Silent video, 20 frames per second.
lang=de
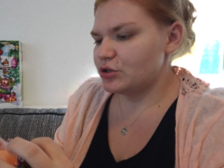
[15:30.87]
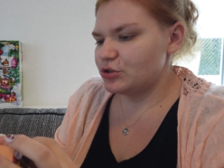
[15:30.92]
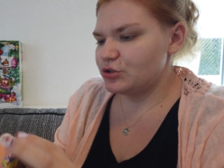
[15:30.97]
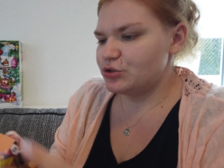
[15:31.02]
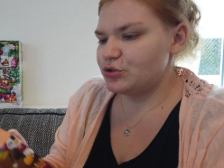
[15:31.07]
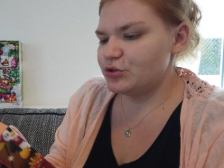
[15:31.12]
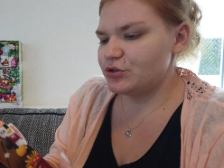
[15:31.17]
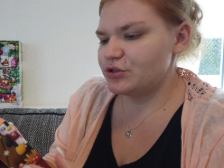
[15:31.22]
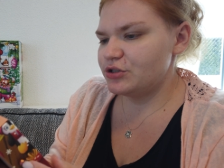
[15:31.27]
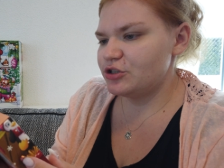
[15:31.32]

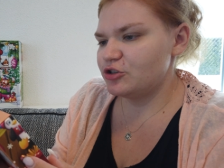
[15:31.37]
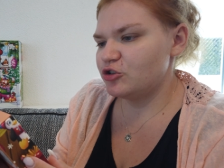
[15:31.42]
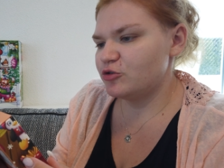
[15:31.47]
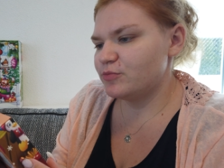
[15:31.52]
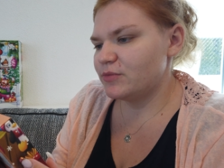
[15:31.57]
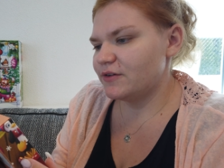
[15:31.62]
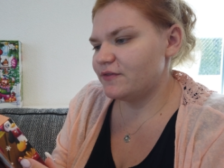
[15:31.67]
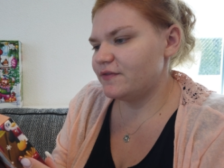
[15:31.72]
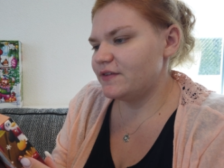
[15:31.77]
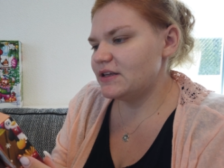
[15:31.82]
Türchen Nummer
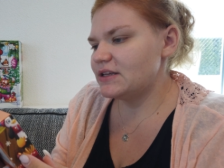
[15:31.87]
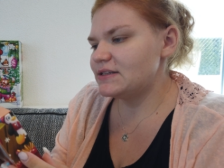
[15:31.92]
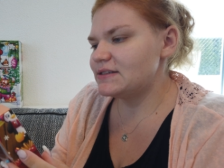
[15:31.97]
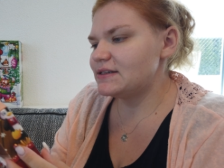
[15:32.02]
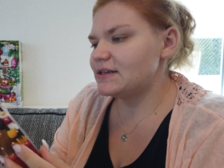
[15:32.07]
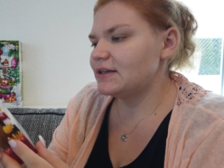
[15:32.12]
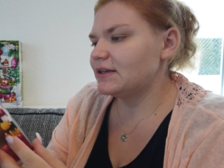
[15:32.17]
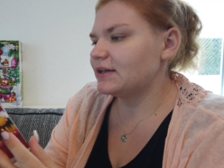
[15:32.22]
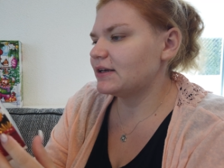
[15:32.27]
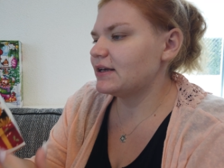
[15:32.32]

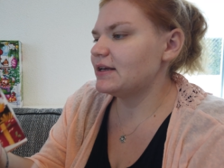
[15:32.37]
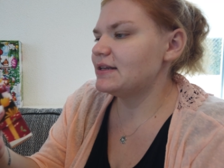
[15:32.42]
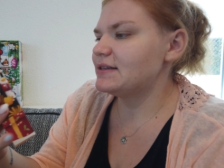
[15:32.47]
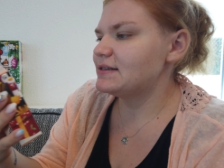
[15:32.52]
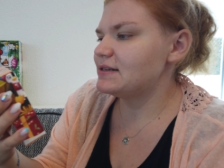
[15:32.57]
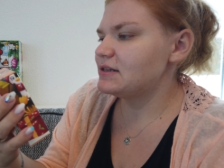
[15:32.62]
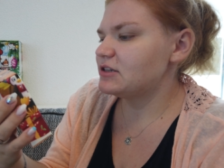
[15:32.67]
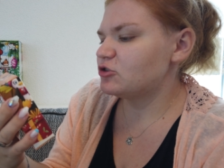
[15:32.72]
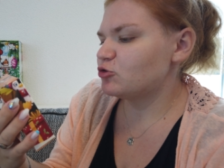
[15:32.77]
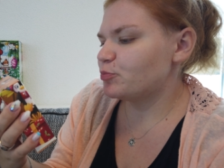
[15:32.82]
14,
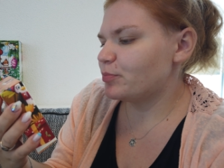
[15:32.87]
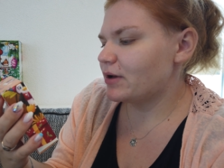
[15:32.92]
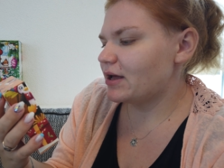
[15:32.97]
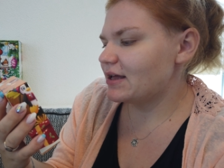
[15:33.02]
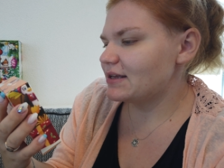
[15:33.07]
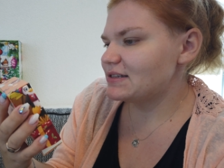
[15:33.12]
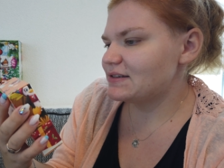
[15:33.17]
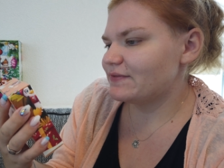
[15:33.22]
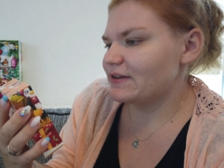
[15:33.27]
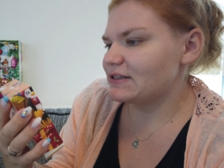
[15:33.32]

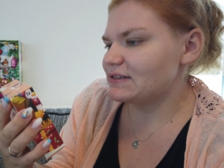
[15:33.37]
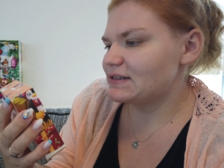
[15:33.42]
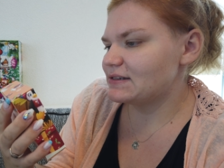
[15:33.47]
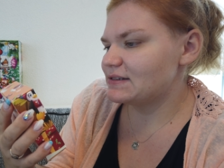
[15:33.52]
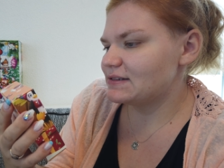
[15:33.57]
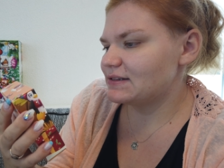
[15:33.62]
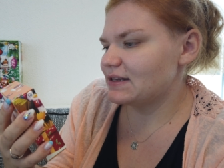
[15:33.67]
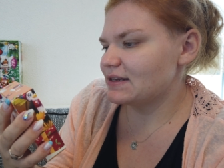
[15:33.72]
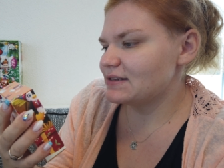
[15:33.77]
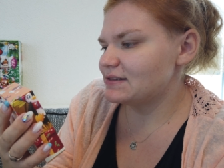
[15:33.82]
Rätselspaß. Was ist
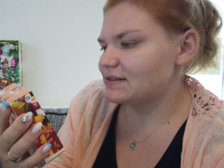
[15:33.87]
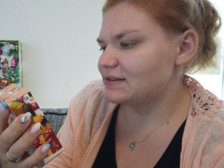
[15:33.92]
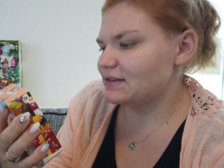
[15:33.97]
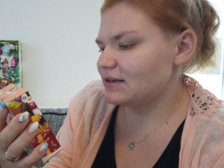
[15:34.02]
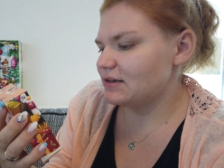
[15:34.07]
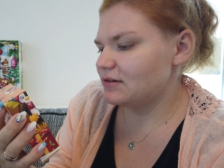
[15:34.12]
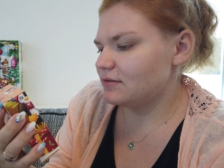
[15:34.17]
das denn?